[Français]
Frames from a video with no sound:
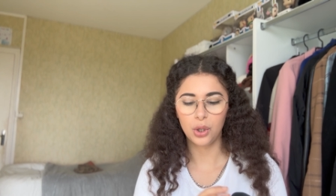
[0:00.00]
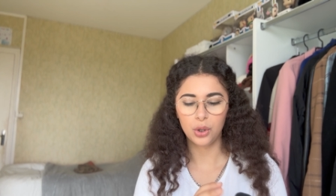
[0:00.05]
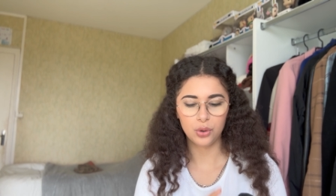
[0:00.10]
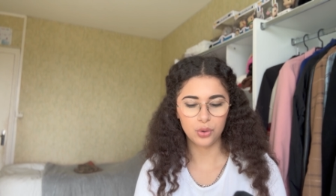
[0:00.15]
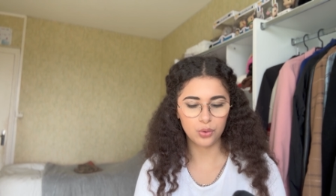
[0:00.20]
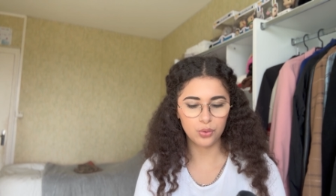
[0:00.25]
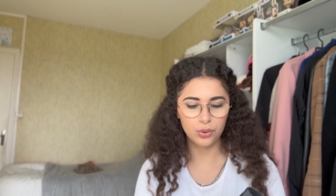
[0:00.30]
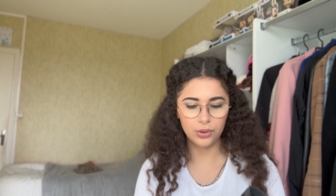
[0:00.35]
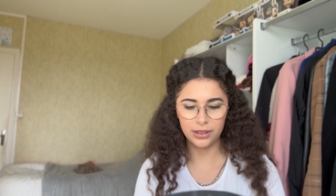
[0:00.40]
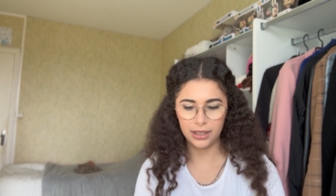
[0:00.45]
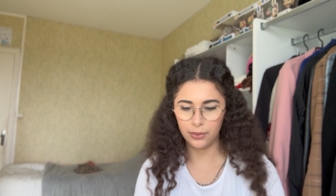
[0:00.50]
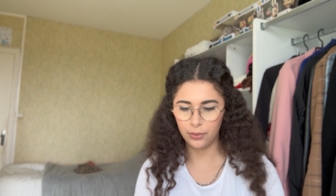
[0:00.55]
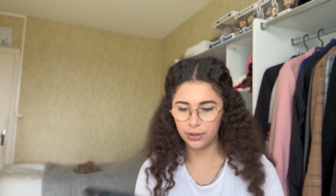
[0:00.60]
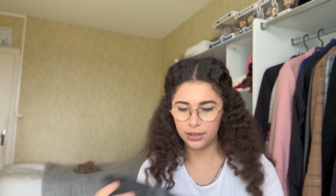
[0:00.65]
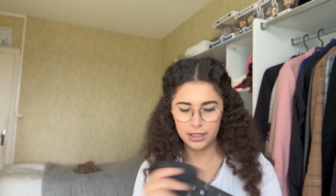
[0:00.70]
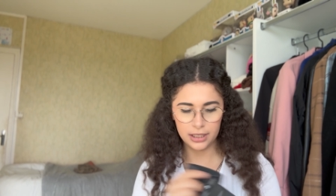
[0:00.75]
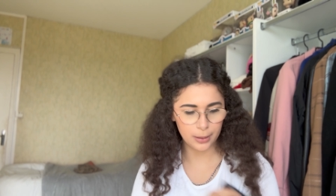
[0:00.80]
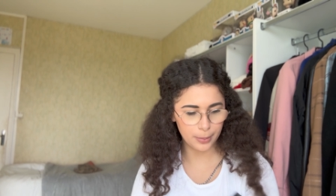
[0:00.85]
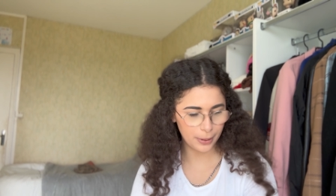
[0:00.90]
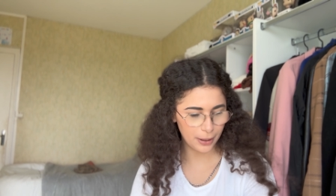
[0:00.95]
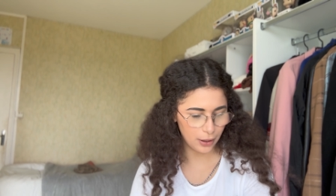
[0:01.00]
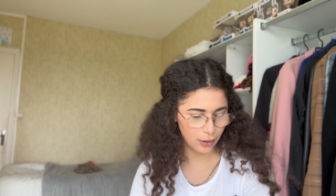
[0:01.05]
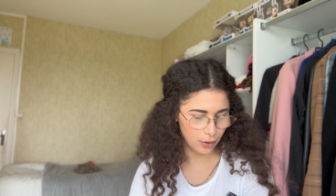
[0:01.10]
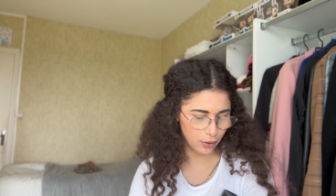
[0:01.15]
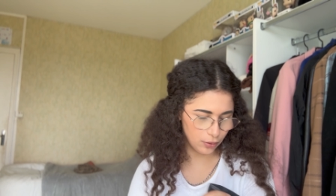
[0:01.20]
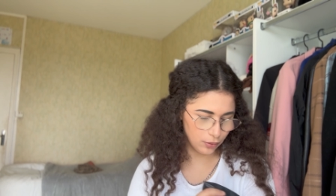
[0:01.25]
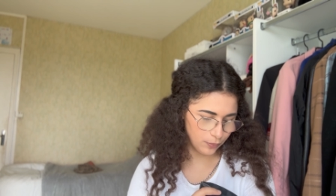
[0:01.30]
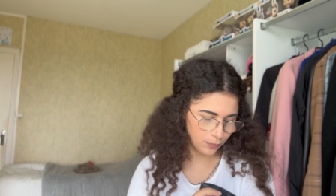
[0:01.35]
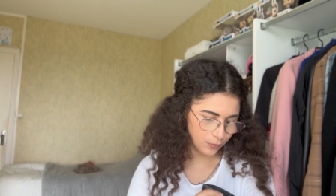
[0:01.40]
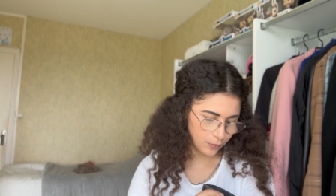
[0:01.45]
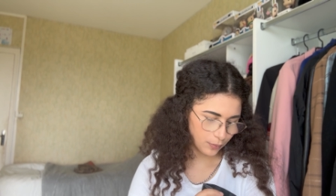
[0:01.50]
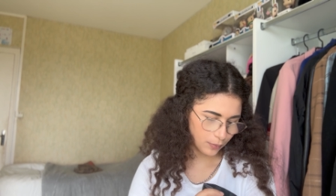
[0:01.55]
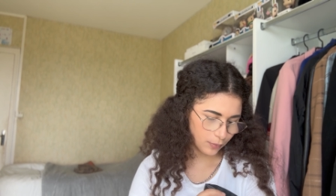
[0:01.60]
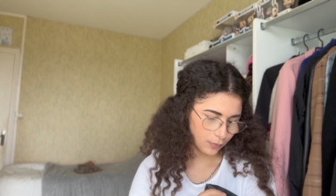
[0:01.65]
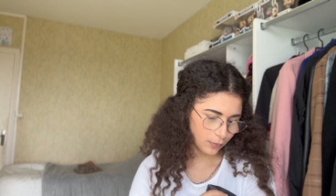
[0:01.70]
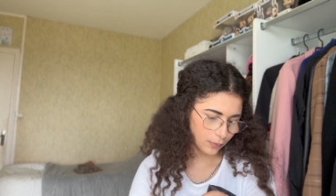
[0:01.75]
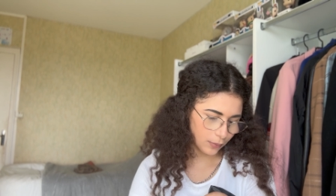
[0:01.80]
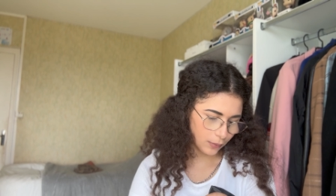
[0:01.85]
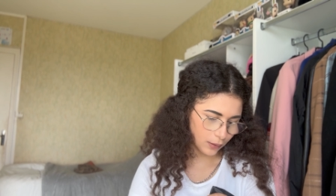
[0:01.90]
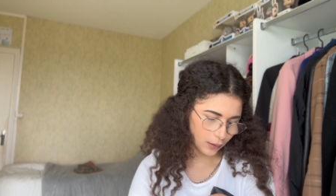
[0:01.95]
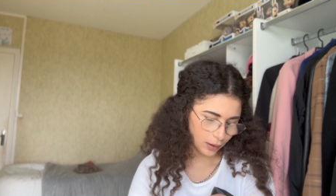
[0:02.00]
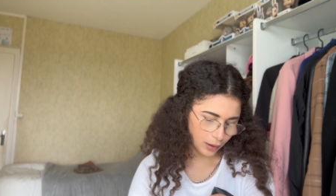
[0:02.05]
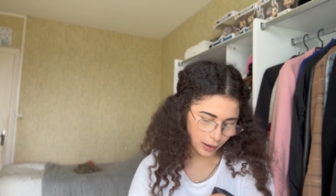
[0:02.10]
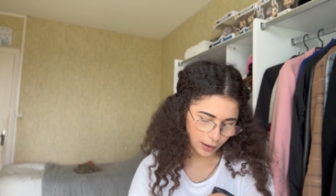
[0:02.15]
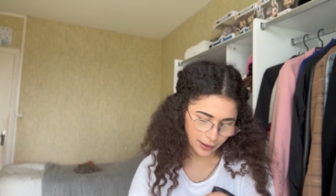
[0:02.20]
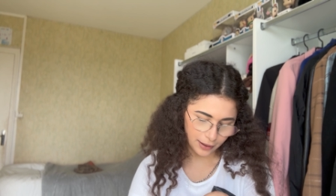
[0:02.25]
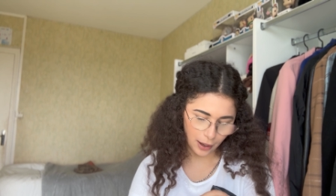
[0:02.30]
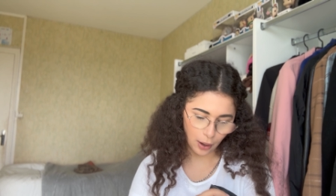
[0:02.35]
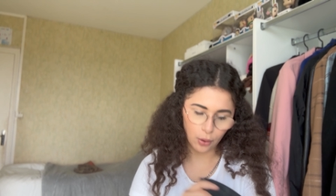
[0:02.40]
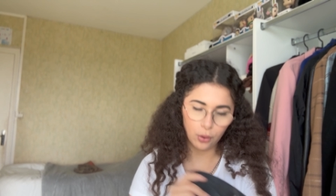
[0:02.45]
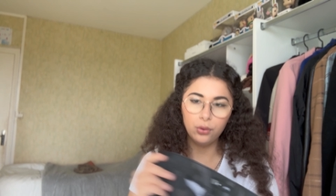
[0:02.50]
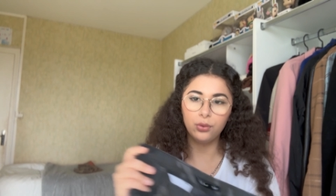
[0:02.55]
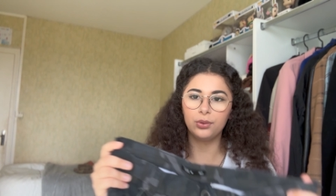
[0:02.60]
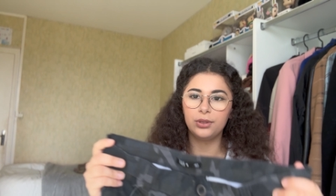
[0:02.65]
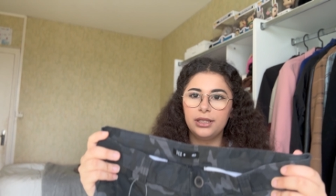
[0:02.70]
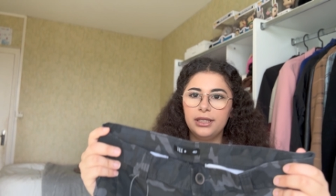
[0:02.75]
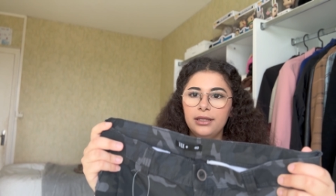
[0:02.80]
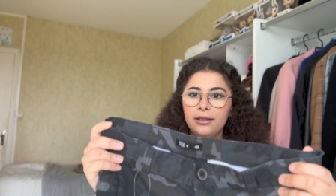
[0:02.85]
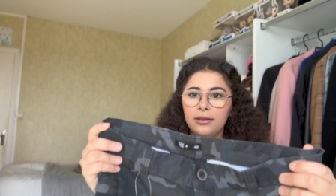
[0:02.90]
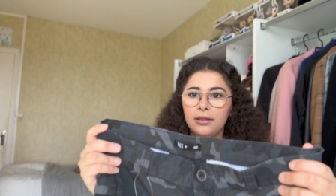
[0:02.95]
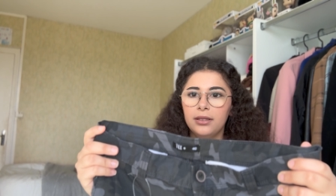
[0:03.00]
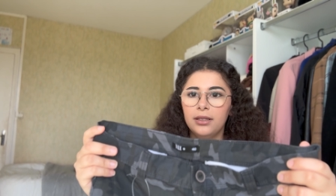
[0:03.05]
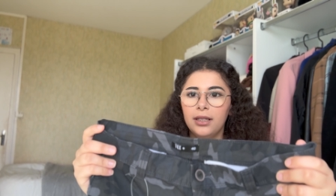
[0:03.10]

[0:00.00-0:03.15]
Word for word: Du coup, cette fois-ci, j'ai pris 40 aussi.